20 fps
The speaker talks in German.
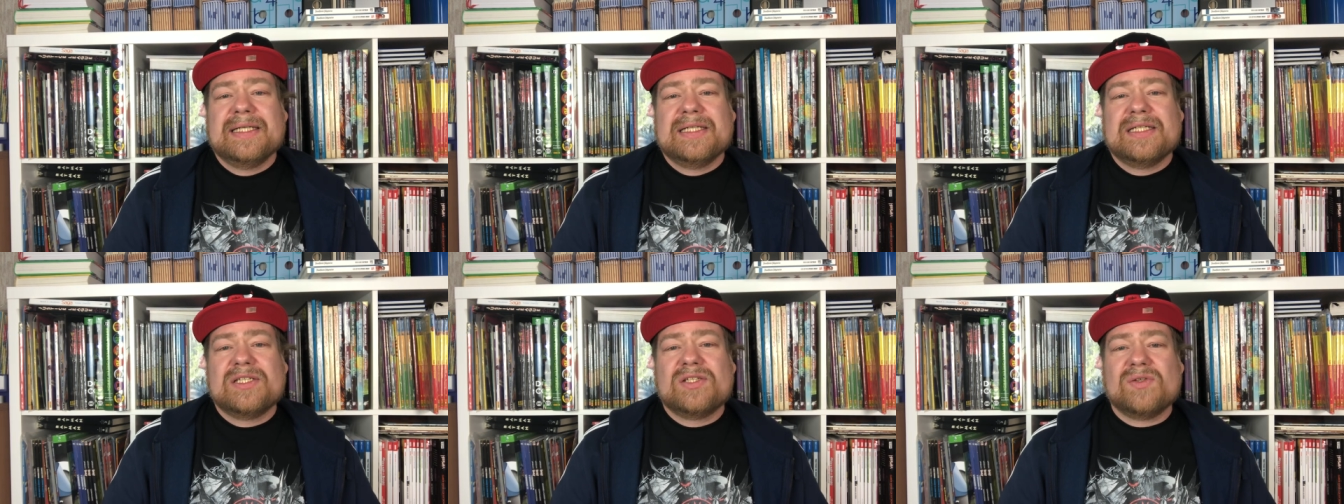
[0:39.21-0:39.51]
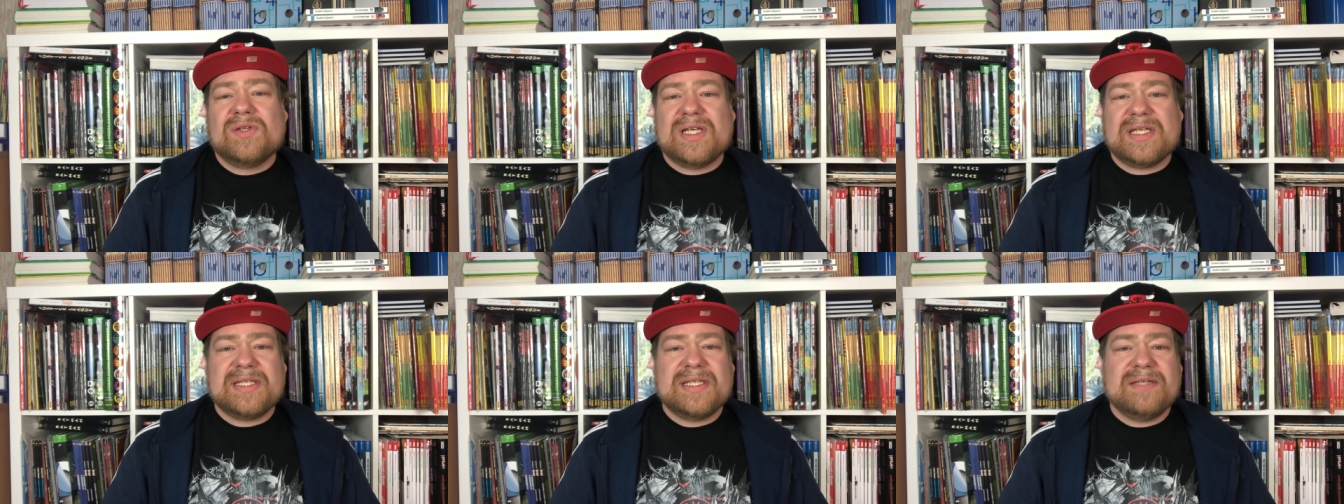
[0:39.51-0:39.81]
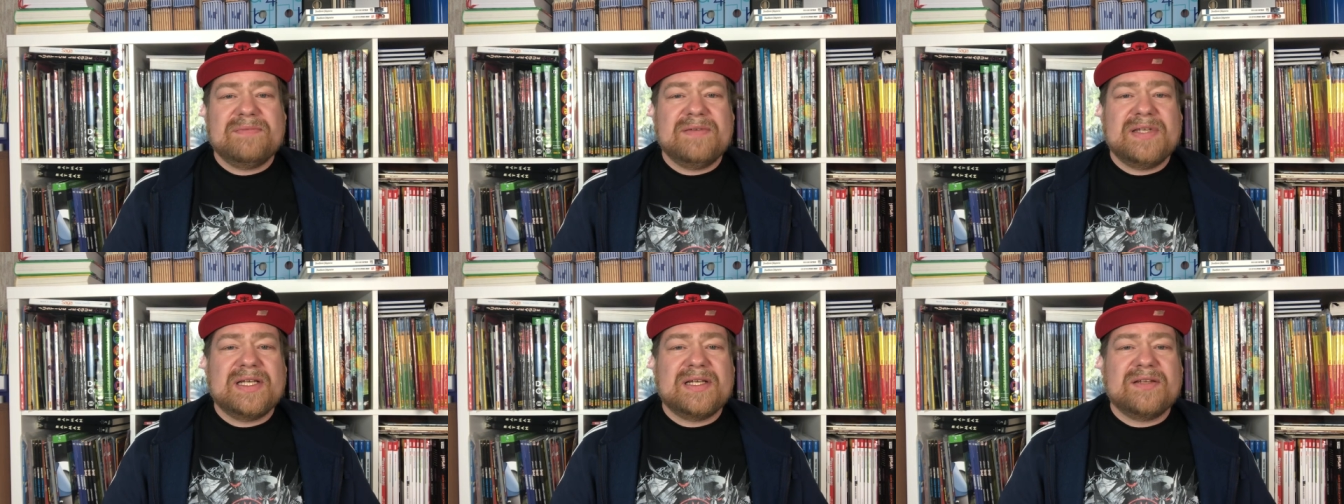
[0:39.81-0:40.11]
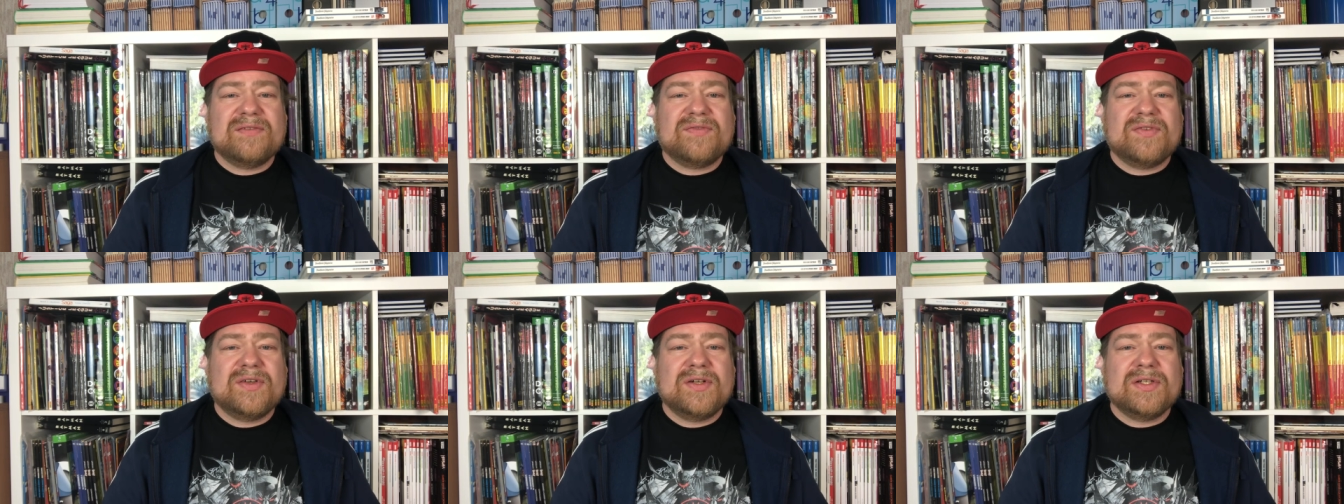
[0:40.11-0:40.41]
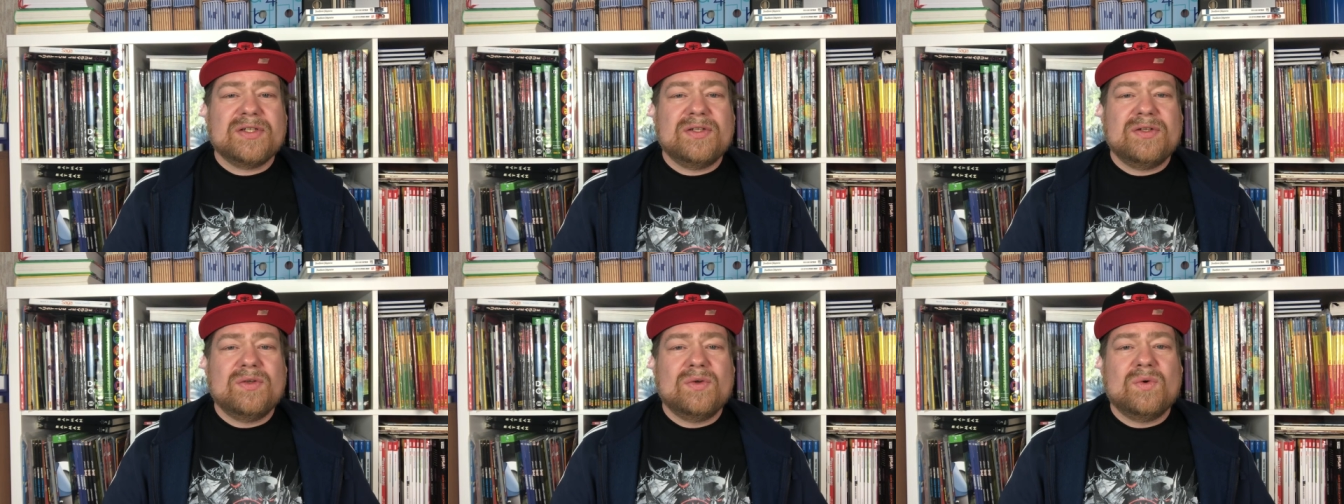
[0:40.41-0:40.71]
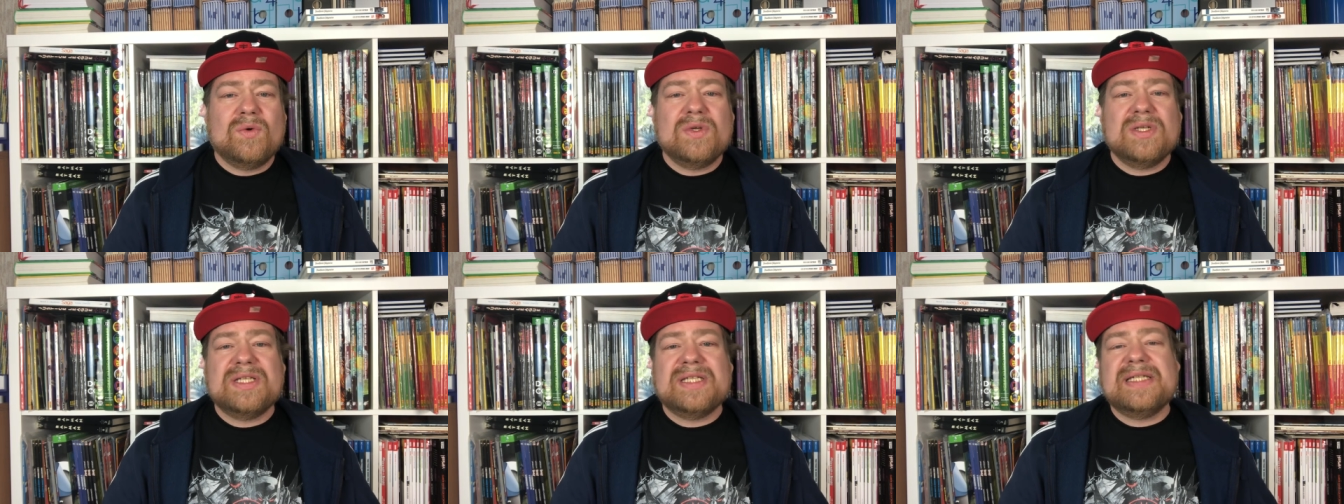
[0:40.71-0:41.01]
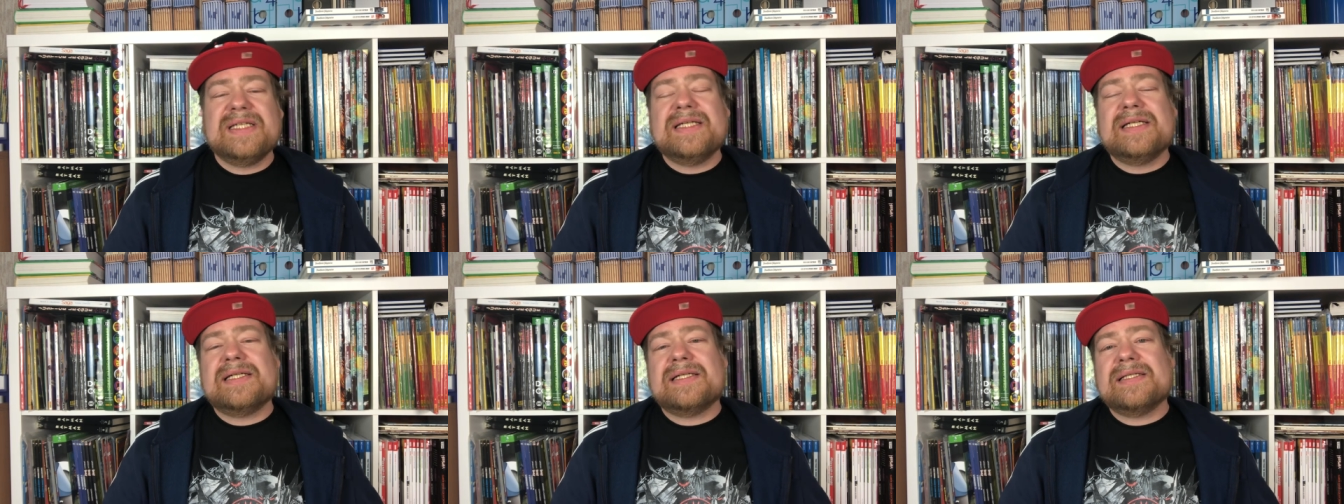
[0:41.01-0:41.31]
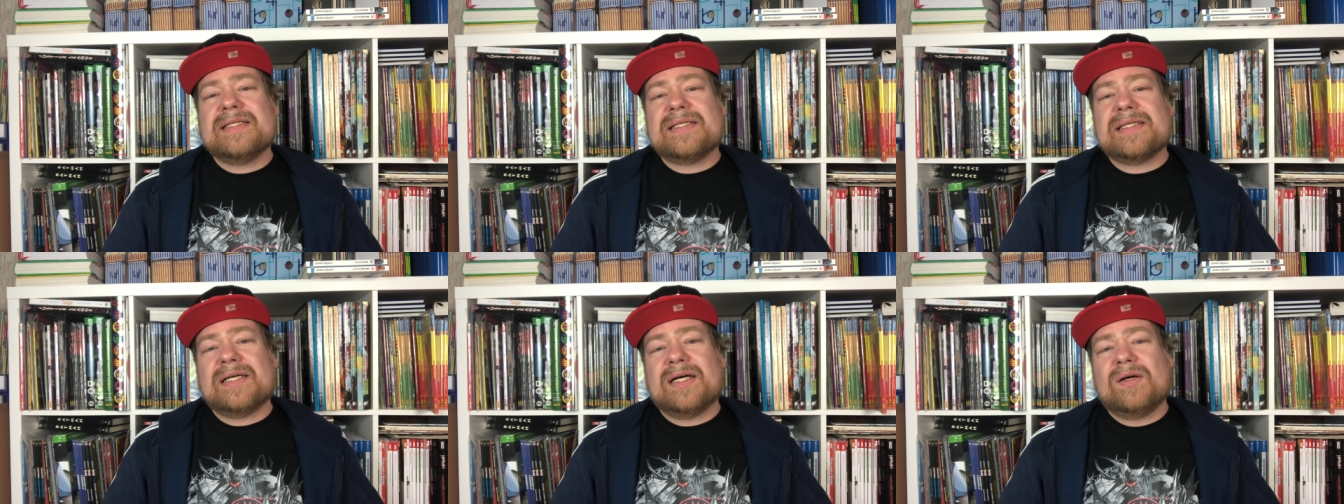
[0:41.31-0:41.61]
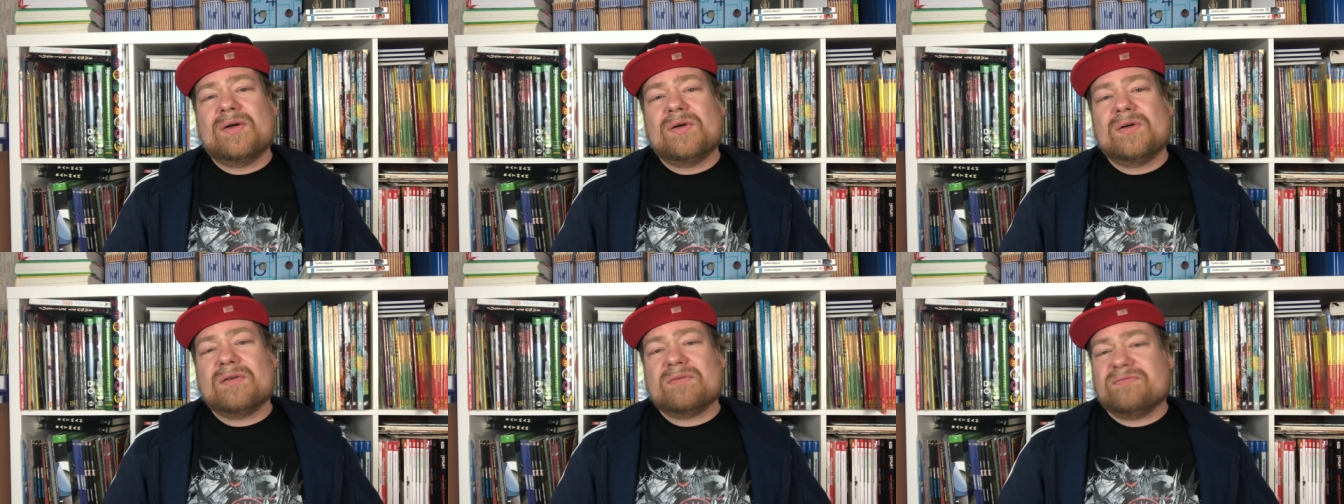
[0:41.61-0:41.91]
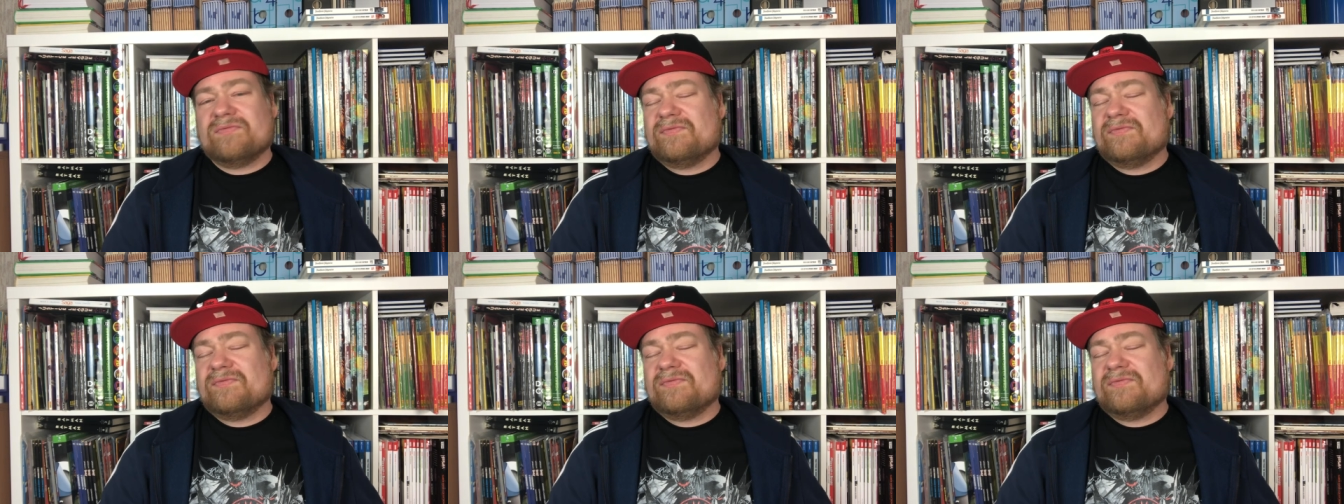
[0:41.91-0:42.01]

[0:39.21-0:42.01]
sodass sich wieder eine Folge lohnt. Hier ist auch